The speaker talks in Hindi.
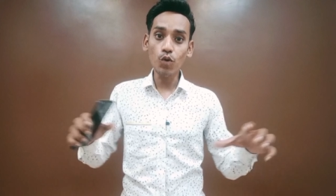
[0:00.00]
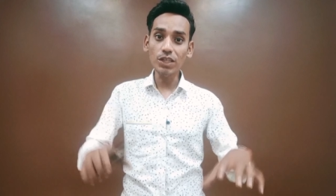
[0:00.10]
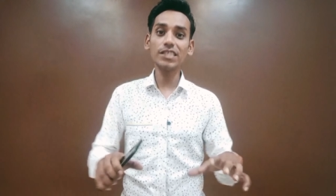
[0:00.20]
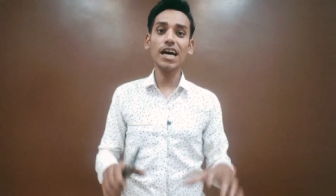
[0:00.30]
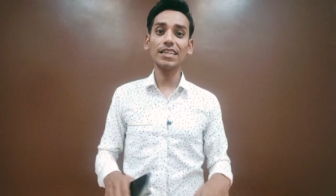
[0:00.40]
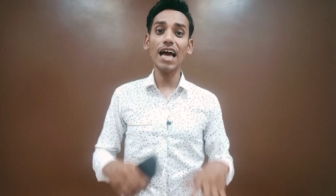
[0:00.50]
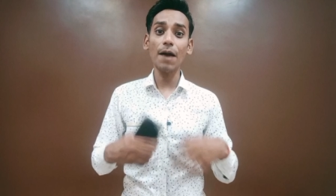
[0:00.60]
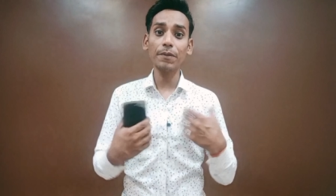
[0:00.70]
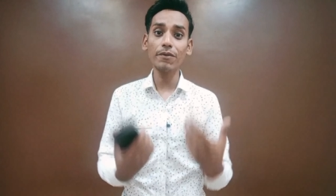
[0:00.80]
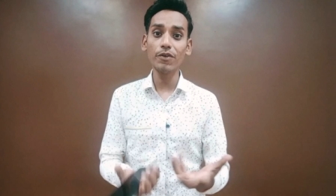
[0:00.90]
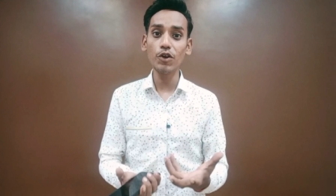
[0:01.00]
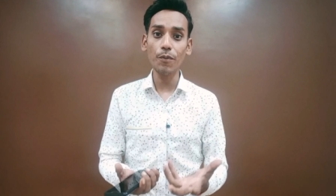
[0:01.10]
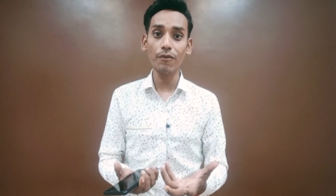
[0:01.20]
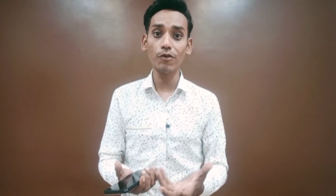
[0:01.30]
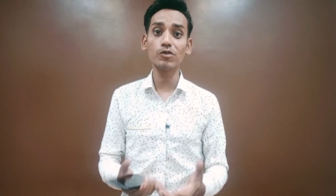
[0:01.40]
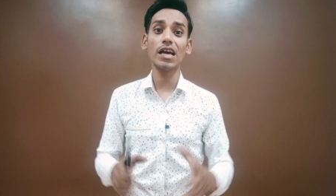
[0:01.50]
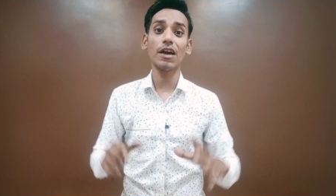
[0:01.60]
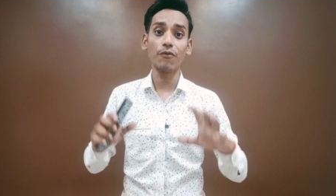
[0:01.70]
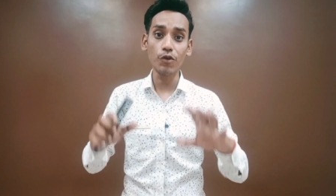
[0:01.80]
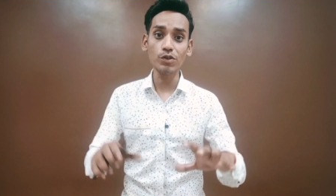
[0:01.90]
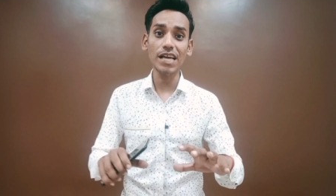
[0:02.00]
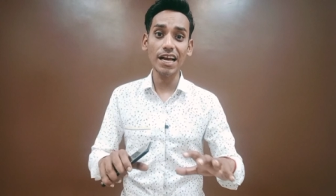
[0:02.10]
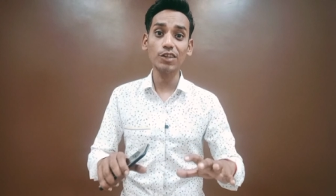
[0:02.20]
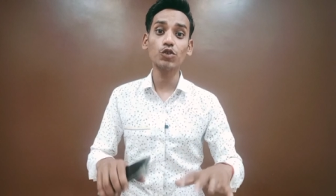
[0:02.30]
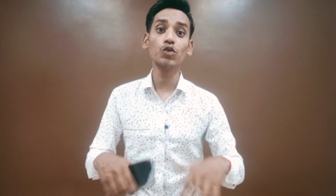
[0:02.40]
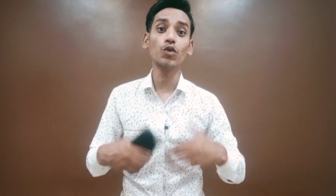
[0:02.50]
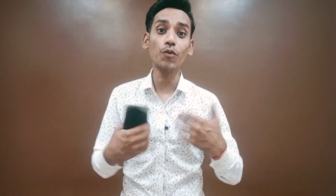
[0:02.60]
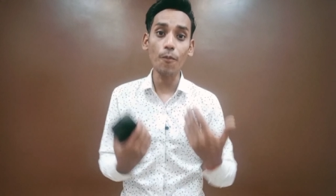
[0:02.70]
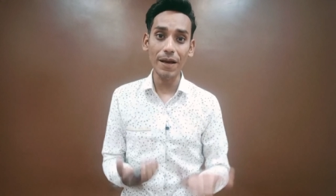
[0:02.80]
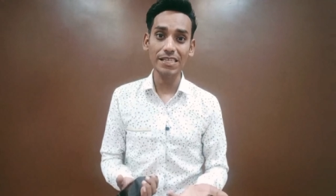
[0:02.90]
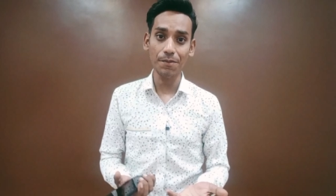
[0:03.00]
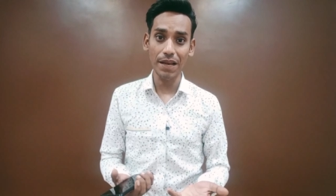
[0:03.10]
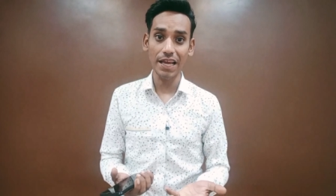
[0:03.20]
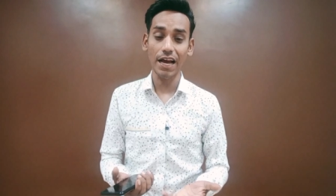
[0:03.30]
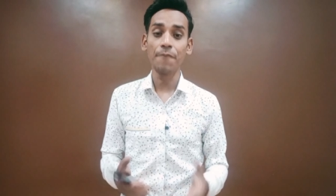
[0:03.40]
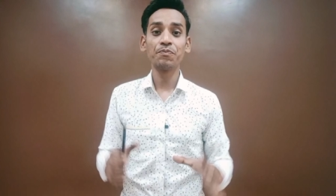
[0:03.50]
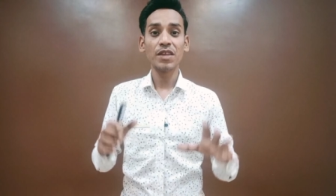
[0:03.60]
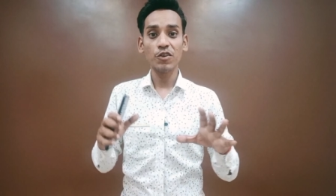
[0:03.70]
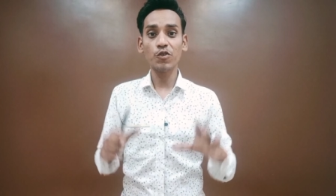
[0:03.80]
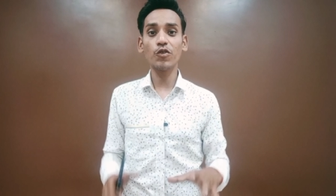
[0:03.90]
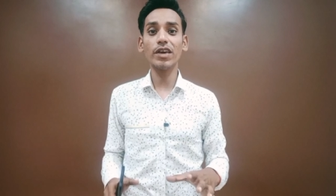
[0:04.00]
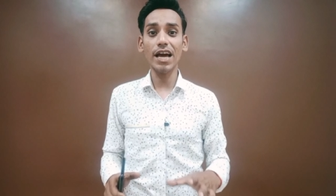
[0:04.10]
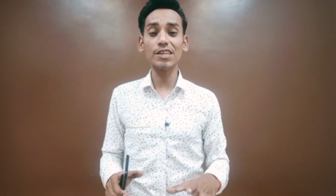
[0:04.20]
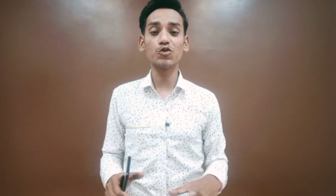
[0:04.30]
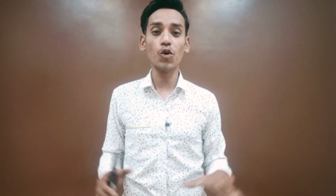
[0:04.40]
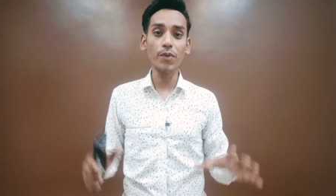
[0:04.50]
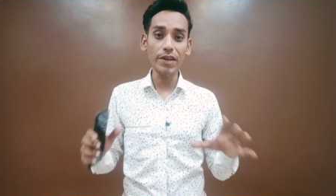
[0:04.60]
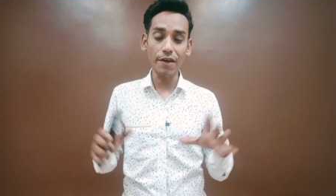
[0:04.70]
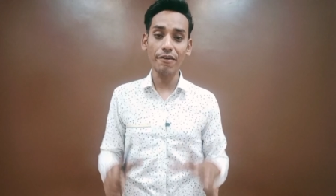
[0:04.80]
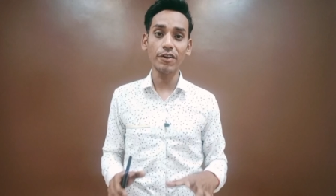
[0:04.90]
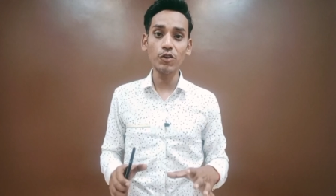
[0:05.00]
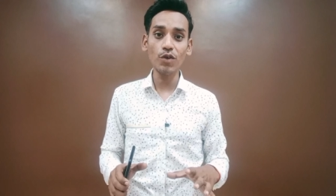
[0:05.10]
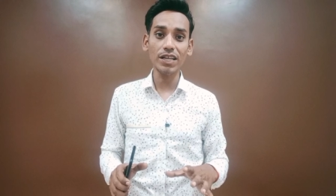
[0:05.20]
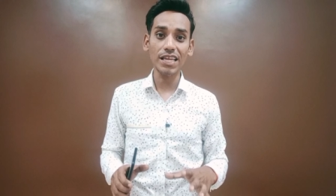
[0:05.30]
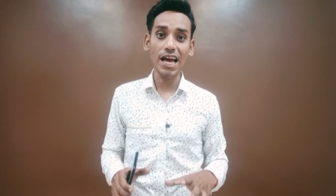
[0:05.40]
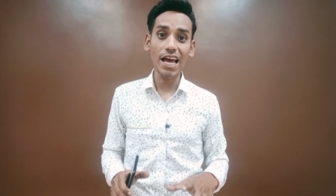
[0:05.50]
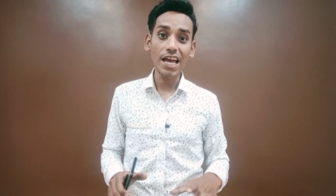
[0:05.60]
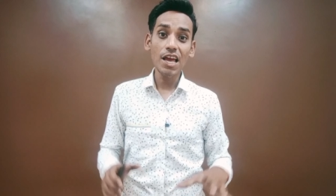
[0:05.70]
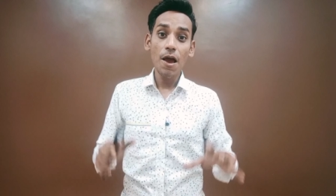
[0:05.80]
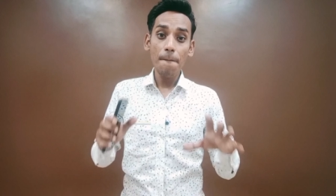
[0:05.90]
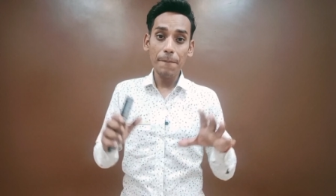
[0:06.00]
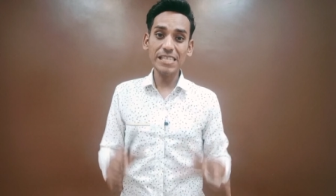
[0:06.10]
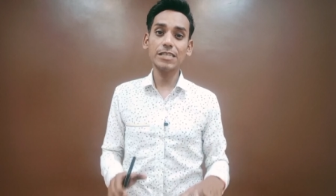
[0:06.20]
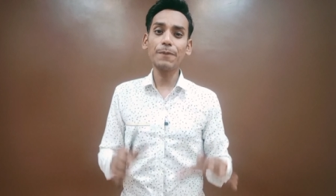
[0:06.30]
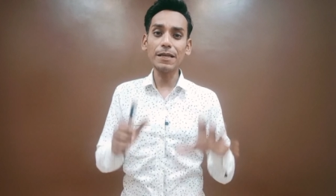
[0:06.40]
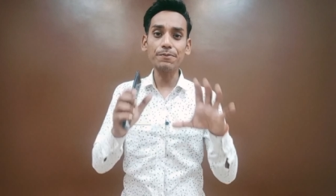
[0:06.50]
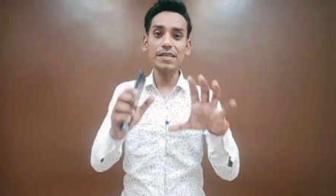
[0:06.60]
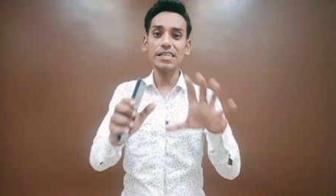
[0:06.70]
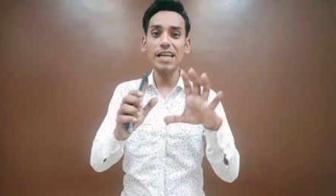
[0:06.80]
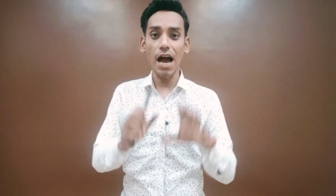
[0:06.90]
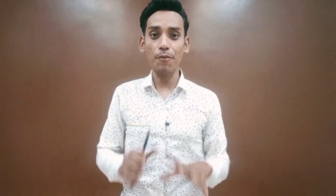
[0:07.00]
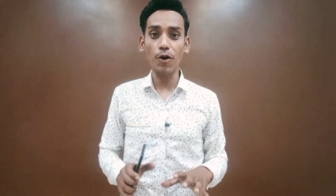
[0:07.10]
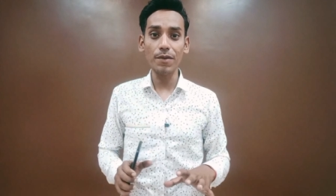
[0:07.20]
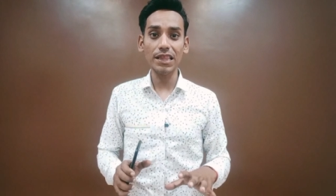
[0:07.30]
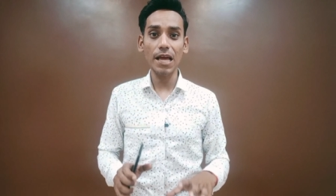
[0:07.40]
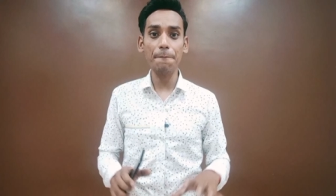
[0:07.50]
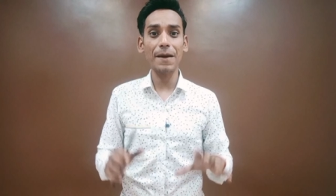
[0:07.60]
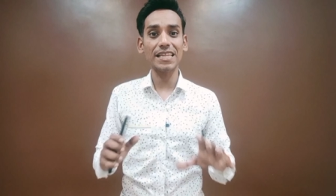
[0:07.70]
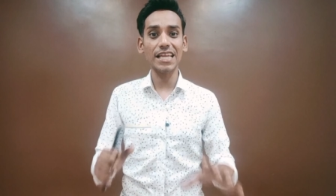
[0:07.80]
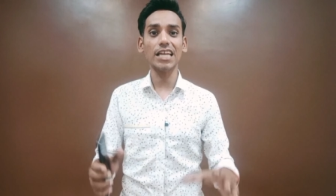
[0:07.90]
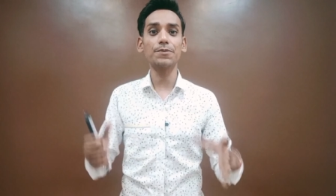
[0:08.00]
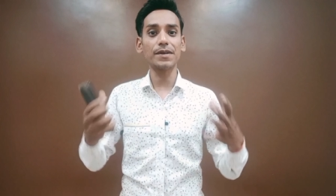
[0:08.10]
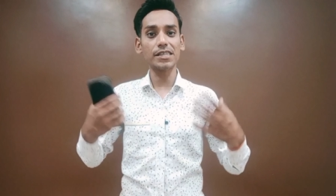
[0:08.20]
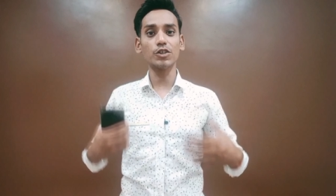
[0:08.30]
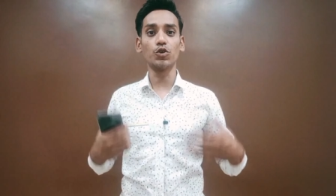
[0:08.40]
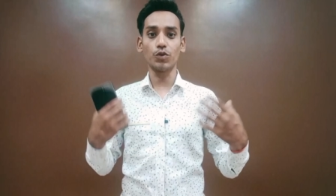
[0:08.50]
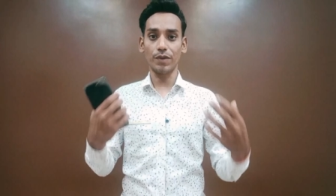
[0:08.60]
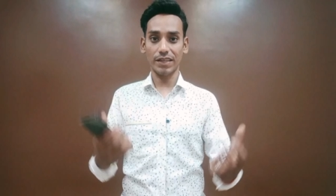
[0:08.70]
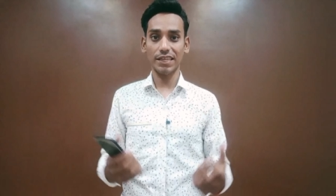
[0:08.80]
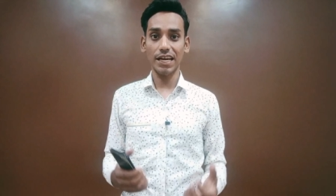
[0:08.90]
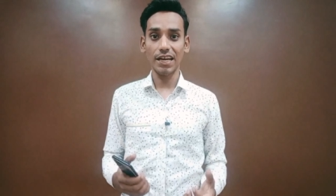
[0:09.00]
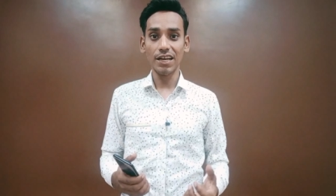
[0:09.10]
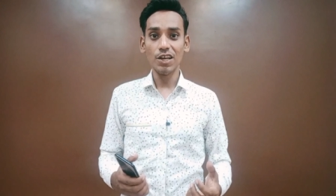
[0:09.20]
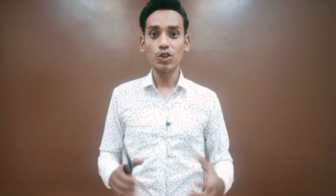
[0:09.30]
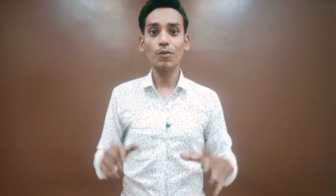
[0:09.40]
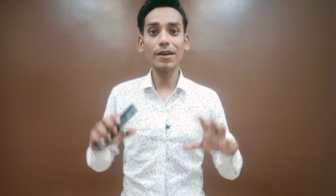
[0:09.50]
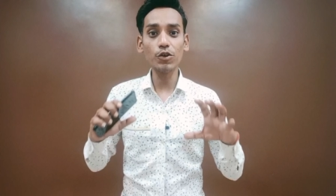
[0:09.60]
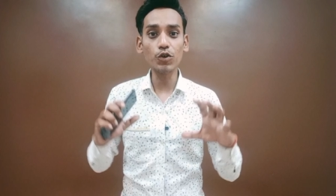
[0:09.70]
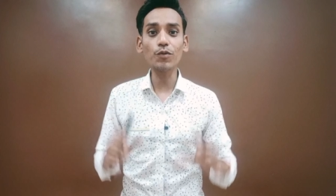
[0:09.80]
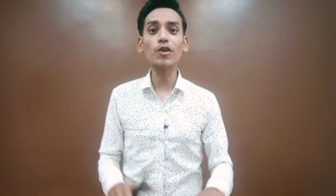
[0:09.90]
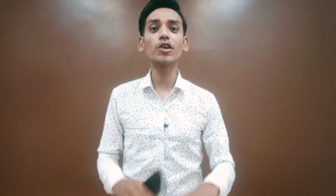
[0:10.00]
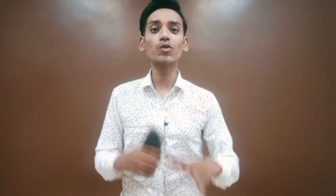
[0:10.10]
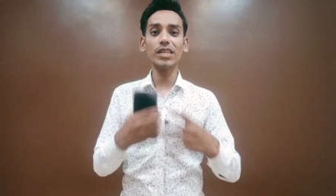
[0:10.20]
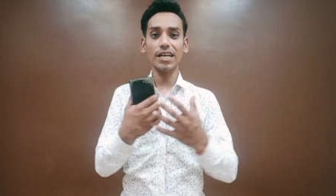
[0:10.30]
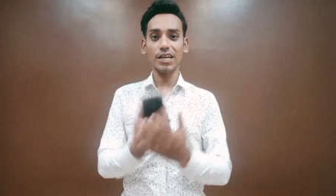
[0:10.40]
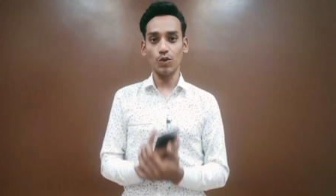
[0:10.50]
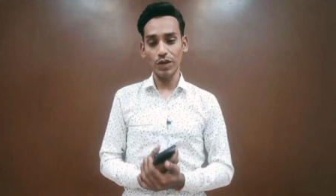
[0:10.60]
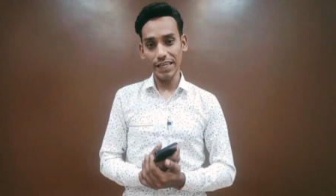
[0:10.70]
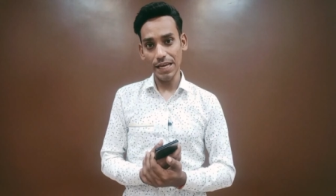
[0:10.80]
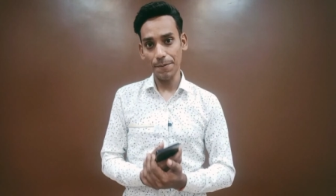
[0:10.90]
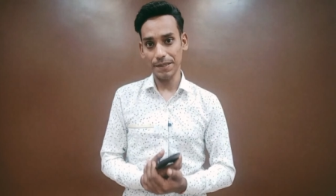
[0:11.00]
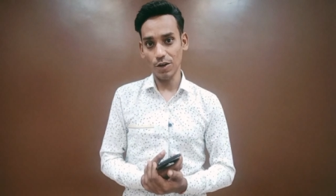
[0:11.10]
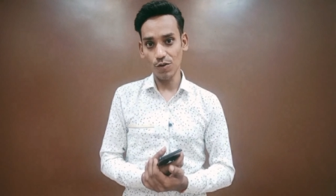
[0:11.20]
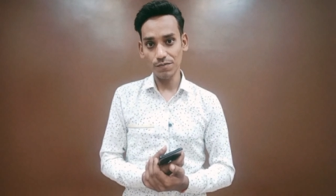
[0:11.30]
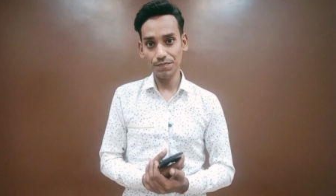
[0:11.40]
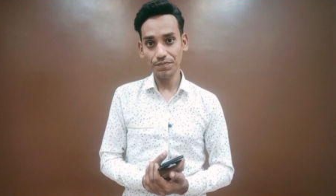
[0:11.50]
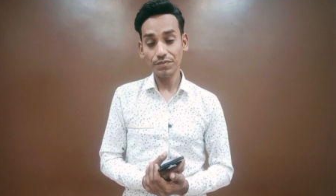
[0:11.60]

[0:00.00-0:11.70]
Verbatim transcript: तो खुद चाहता है आपकी वीडियो पे व्यूज आए व्यूज आएगा तो यूट्यूब को पैसा मिलेगा क्योंकि यार जो भी रेवेन्यू आता है पचपन परसेंट आपको मिलता है पैंतालीस परसेंट यूट्यूब रखता है तो भाई यूट्यूब को क्यों दिक्कत होगी ये बताओ